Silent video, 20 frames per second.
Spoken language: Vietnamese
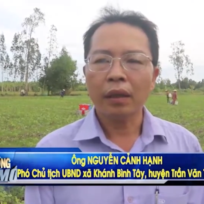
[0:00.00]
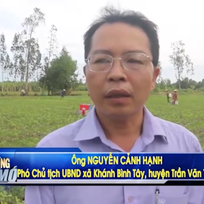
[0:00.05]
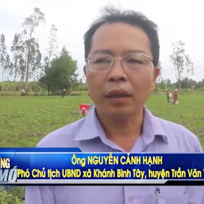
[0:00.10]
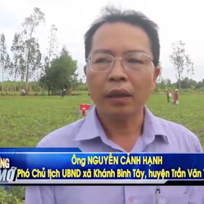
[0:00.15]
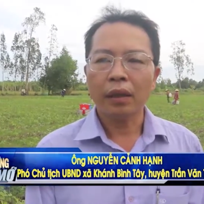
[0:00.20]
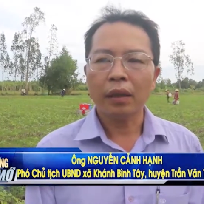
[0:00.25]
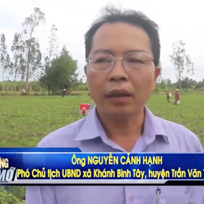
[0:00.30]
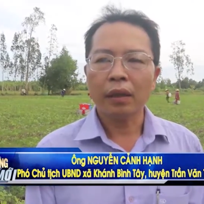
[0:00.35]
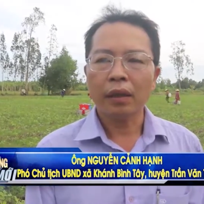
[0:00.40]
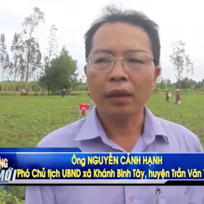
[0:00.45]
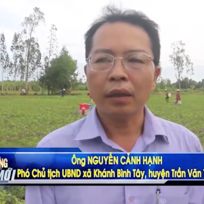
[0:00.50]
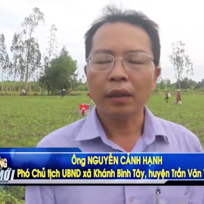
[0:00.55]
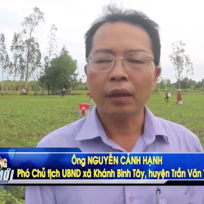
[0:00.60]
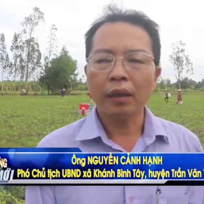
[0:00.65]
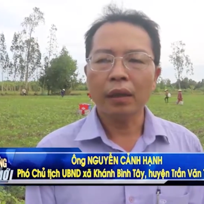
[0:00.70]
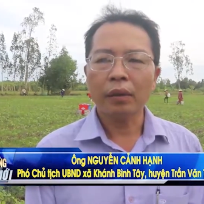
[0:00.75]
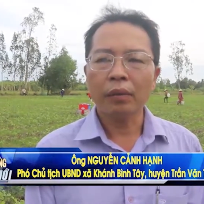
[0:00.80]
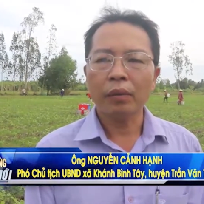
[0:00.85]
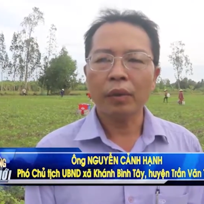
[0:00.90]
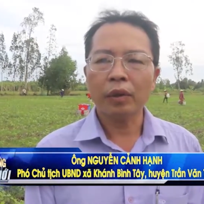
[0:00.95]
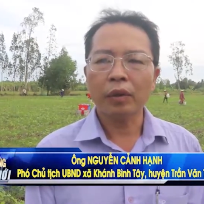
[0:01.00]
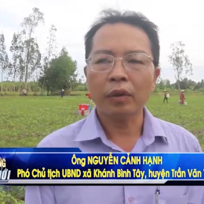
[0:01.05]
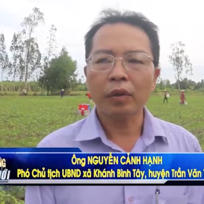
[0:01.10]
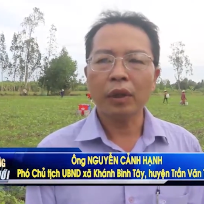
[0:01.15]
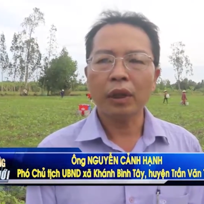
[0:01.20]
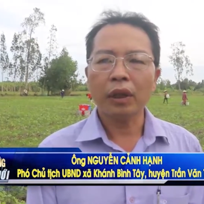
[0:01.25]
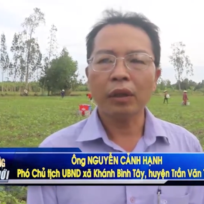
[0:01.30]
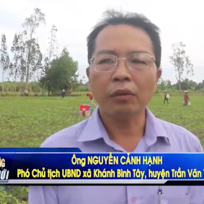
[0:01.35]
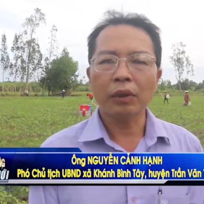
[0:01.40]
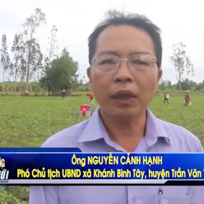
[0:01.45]
À, đưa một
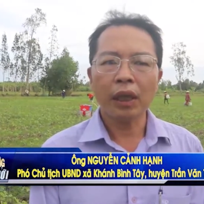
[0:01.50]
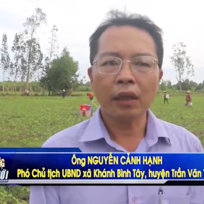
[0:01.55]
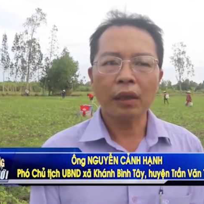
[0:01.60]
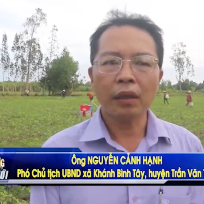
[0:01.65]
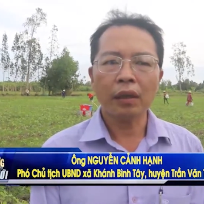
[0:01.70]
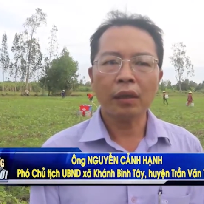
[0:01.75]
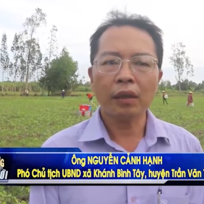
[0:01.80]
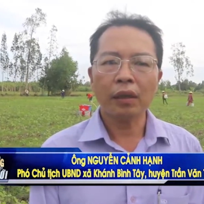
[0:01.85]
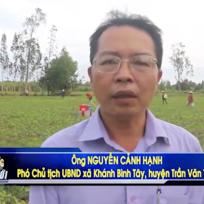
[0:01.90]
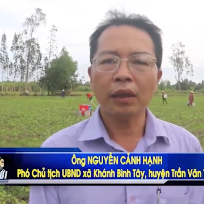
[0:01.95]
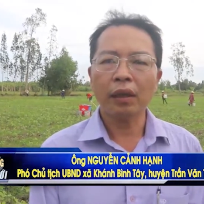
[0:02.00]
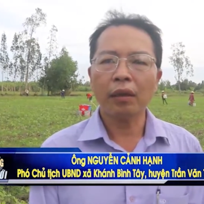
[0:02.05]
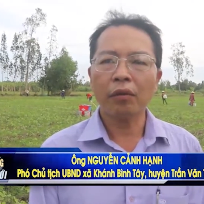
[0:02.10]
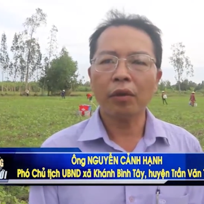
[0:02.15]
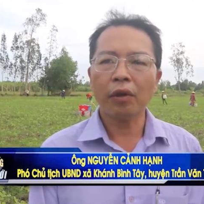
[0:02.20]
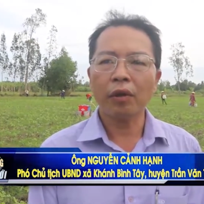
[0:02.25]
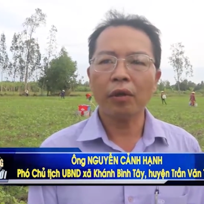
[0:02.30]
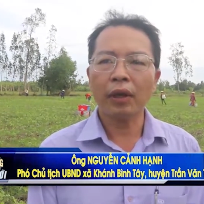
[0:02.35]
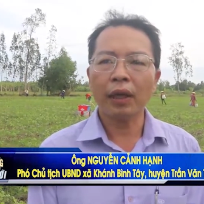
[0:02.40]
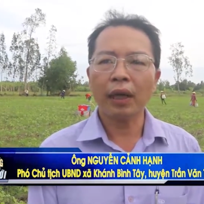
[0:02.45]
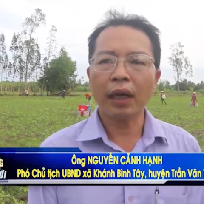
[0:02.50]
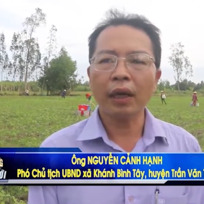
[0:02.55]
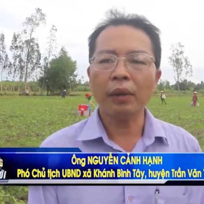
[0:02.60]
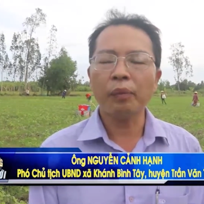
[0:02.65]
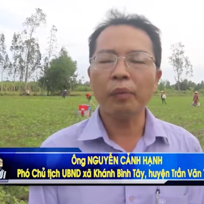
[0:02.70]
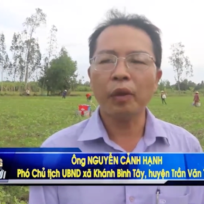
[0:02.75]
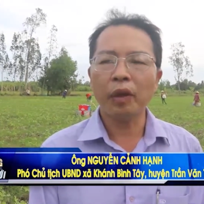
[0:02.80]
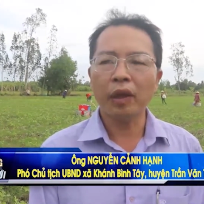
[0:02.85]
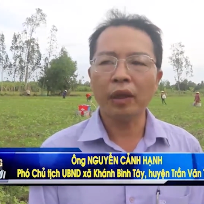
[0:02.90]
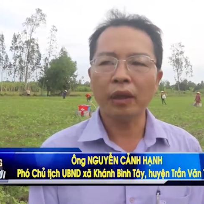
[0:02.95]
số cái nông dân đi học hỏi các
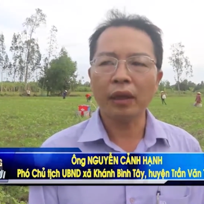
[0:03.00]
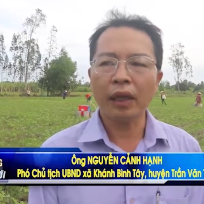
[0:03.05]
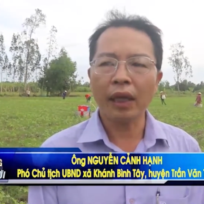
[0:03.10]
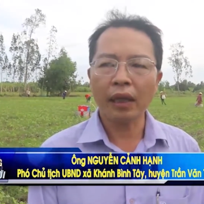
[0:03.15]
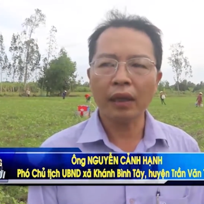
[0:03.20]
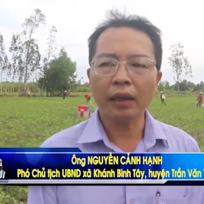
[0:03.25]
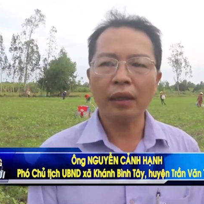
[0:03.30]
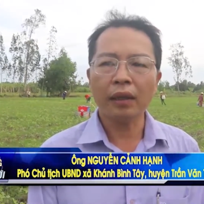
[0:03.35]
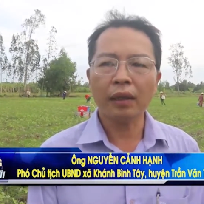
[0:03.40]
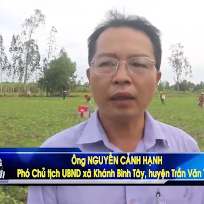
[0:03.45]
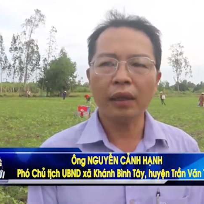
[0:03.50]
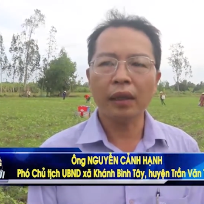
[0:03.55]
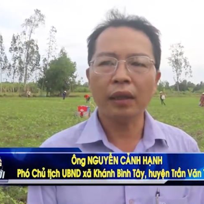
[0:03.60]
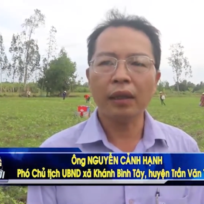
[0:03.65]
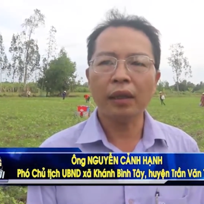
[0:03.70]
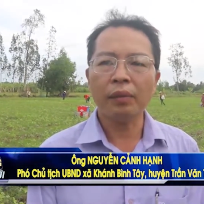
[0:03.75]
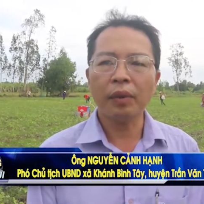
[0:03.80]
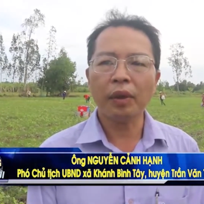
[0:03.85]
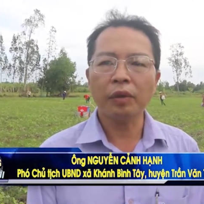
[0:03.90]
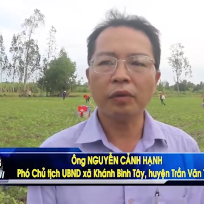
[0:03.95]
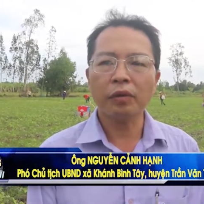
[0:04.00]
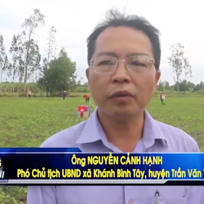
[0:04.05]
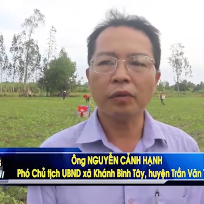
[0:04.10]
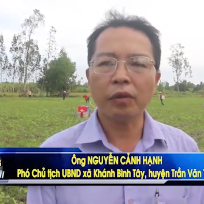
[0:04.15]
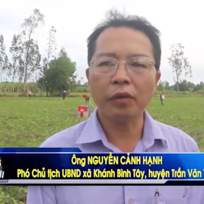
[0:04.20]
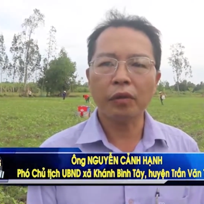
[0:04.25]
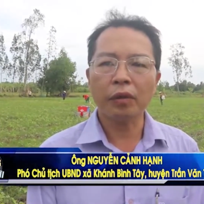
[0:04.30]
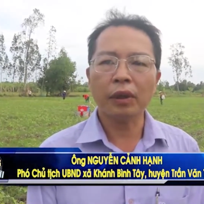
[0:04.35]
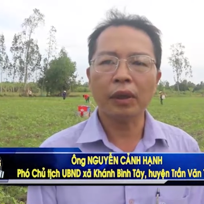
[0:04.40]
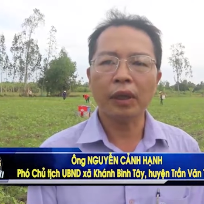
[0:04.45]
cái mô hình khác để đưa mò
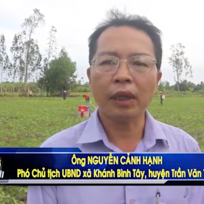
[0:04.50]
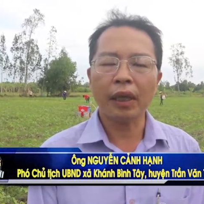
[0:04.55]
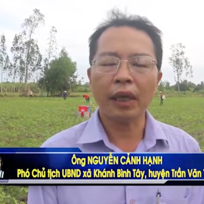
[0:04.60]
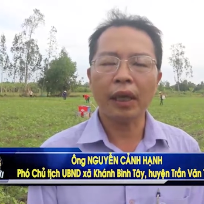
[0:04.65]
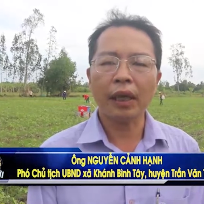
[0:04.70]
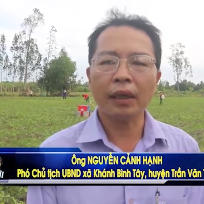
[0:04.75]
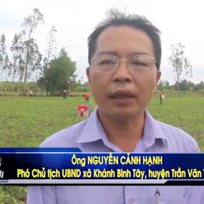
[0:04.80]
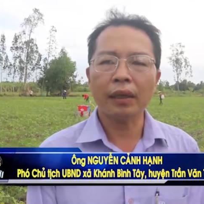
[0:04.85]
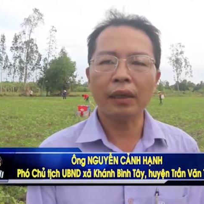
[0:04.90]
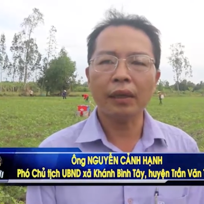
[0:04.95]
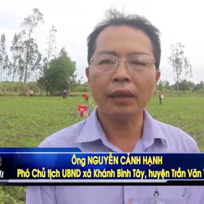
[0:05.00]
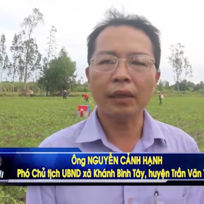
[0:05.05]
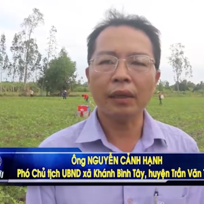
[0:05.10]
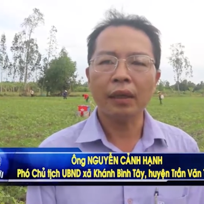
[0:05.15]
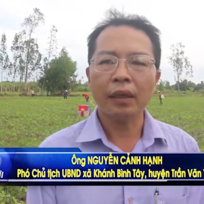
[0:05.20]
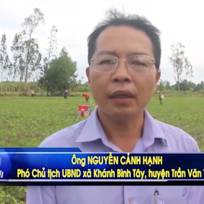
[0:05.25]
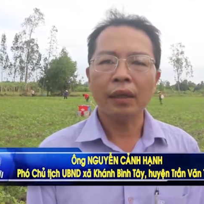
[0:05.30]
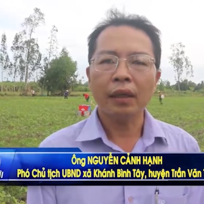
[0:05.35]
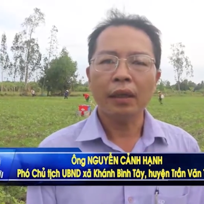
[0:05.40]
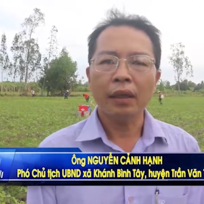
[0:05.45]
xuống ruộng chẳng hạn như